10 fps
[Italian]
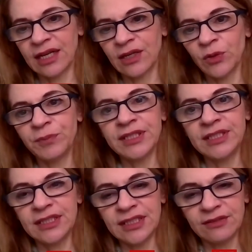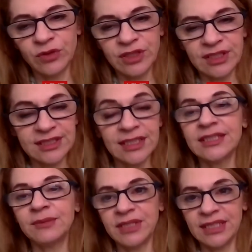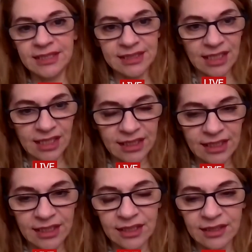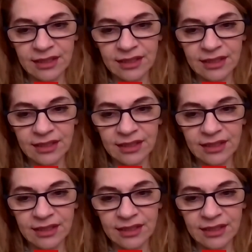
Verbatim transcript: ha l'obiettivo di sensibilizzare